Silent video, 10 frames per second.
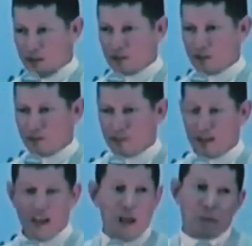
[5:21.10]
Listo.
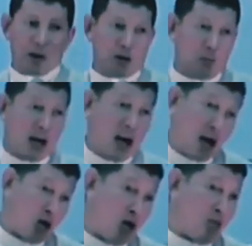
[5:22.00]
Pero yo me
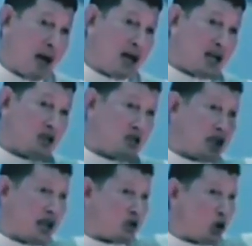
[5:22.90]
agarró, imagínense
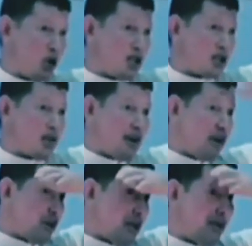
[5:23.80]
usted todo el
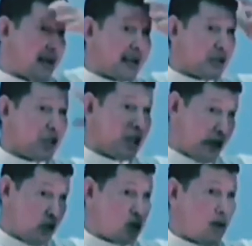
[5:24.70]
trabajo de las
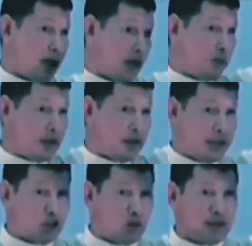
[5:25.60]
vacaciones que yo estaba era
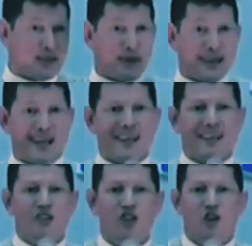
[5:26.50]
predicando para allí para acá,
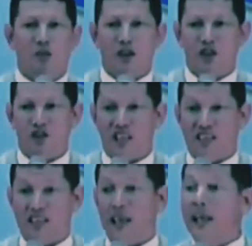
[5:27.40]
no me dio
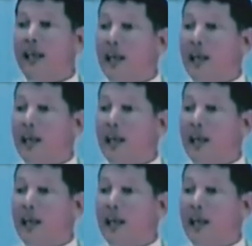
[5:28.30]
chance.